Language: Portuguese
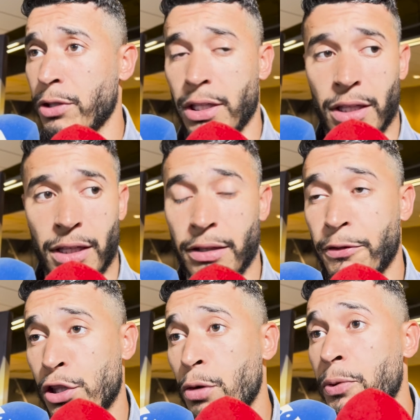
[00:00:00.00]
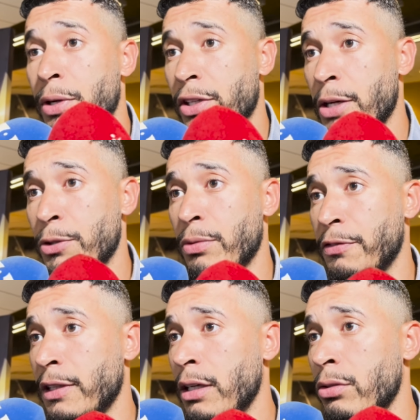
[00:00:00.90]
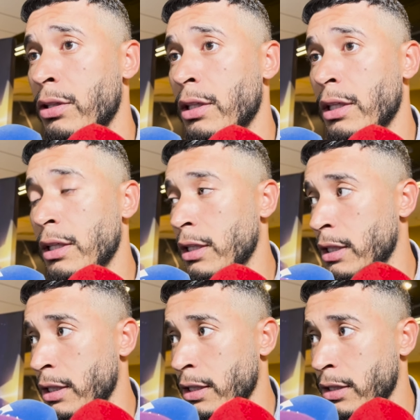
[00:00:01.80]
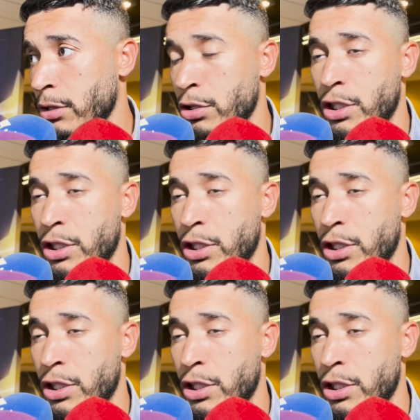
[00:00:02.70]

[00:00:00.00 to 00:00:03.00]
porque foi só o primeiro tempo de uma final. Uh, nosso